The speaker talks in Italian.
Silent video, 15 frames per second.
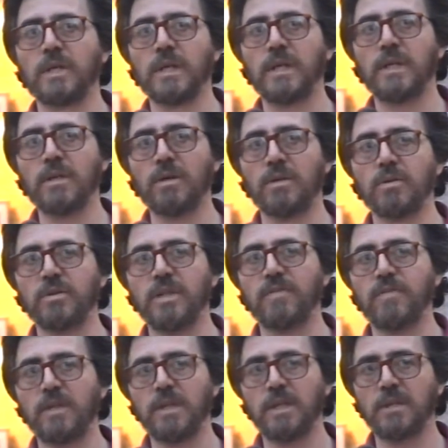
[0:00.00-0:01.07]
che io ho
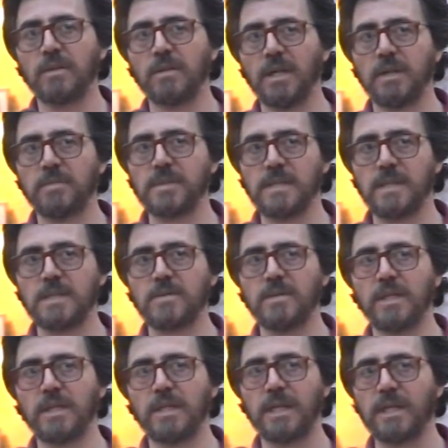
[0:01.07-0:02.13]
definito nella
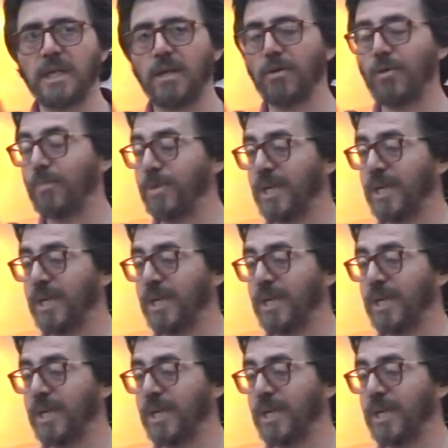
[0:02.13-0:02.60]
presentazione di catalogo